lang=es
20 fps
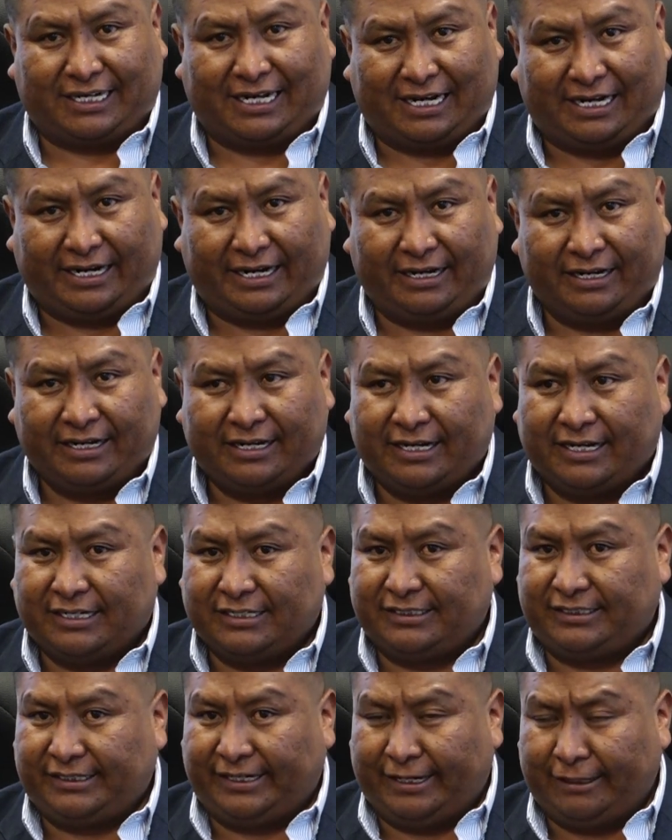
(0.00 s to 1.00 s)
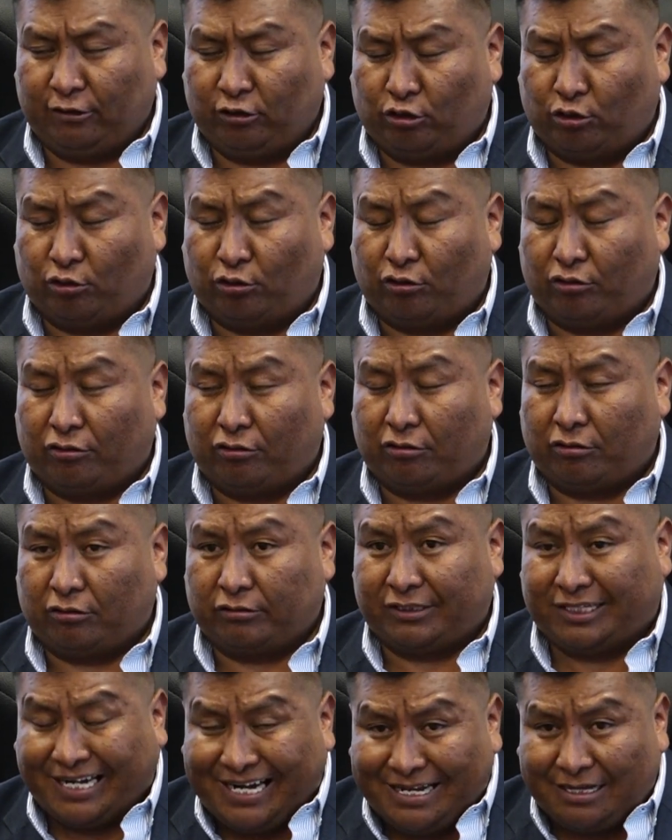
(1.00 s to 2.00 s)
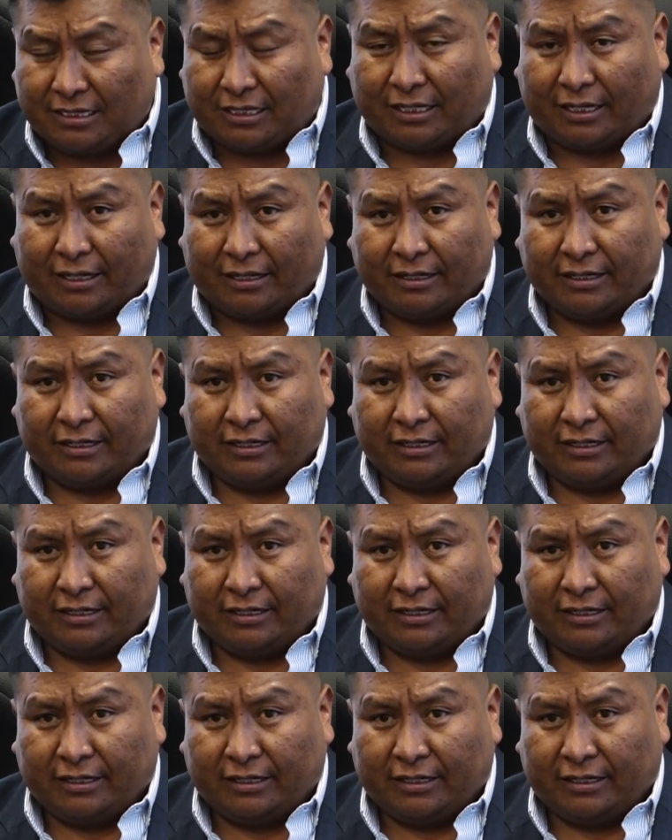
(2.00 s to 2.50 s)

la ley 130.